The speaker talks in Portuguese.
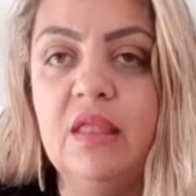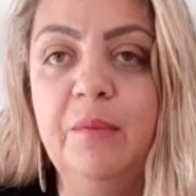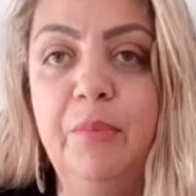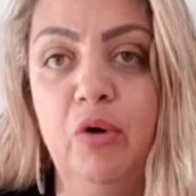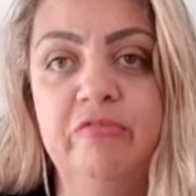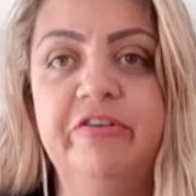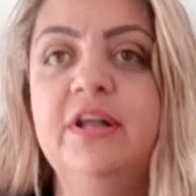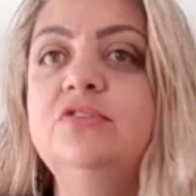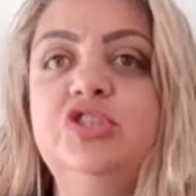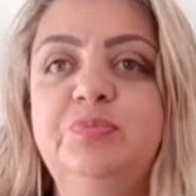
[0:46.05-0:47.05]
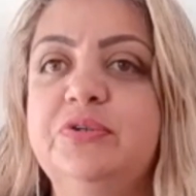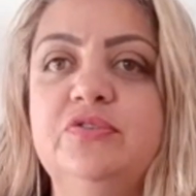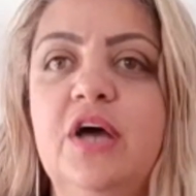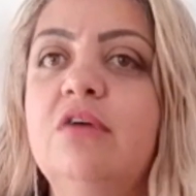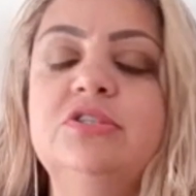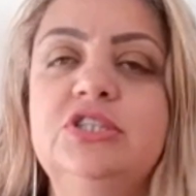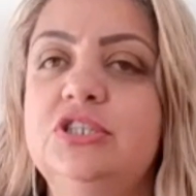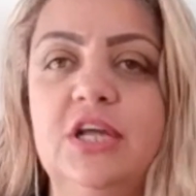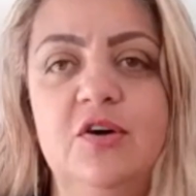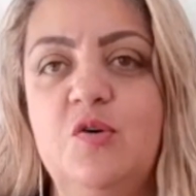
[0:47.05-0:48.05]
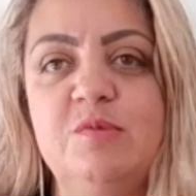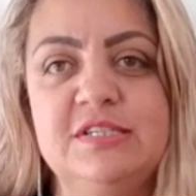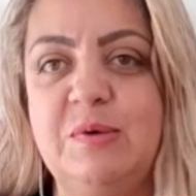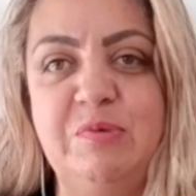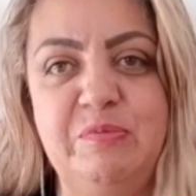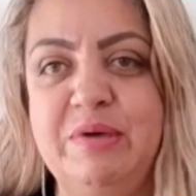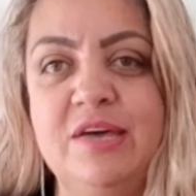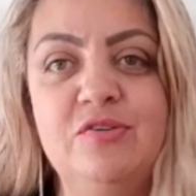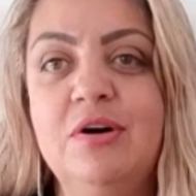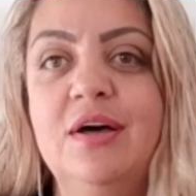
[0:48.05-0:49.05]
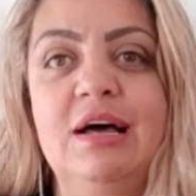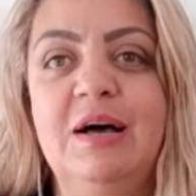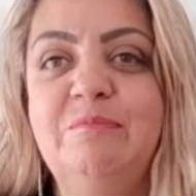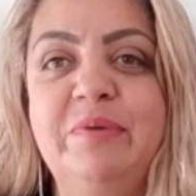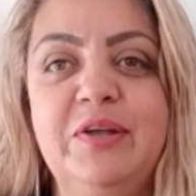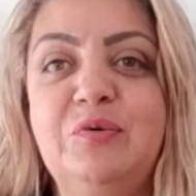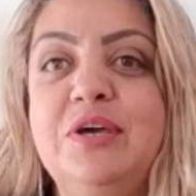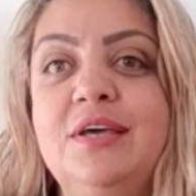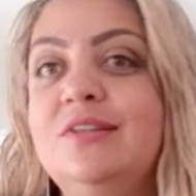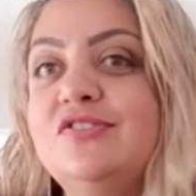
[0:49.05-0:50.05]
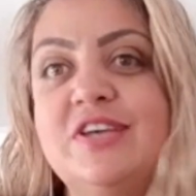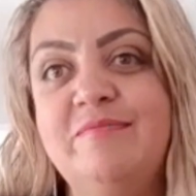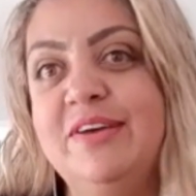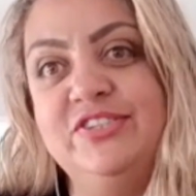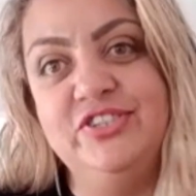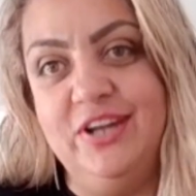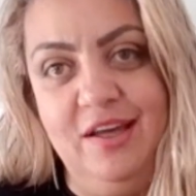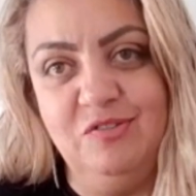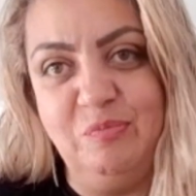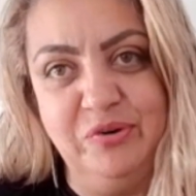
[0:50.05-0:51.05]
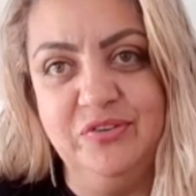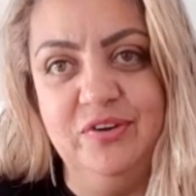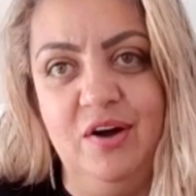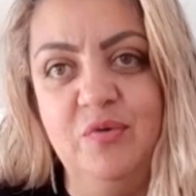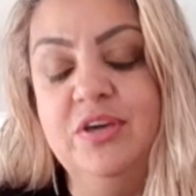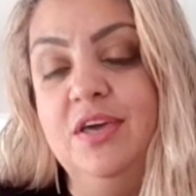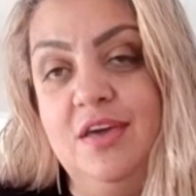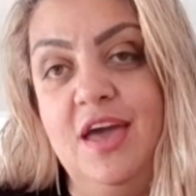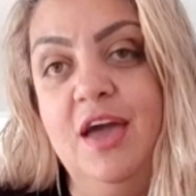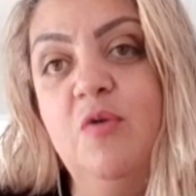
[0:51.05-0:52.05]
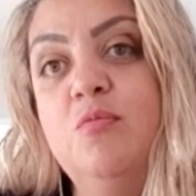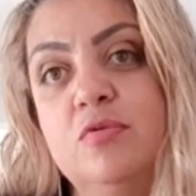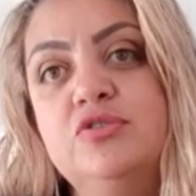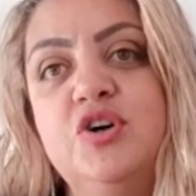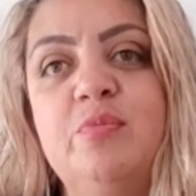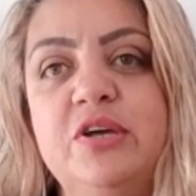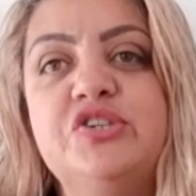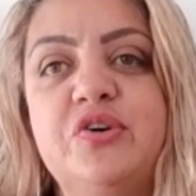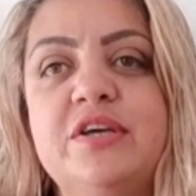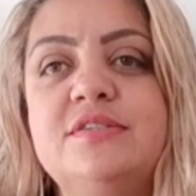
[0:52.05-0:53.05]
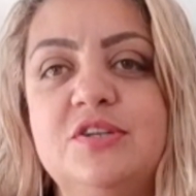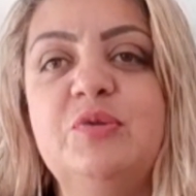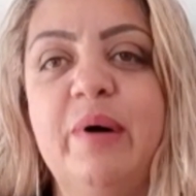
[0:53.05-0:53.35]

Bom, falando de Portugal, a gente tem que começar primeiro pelo que nos remete direto a Portugal, que é o mundialmente conhecido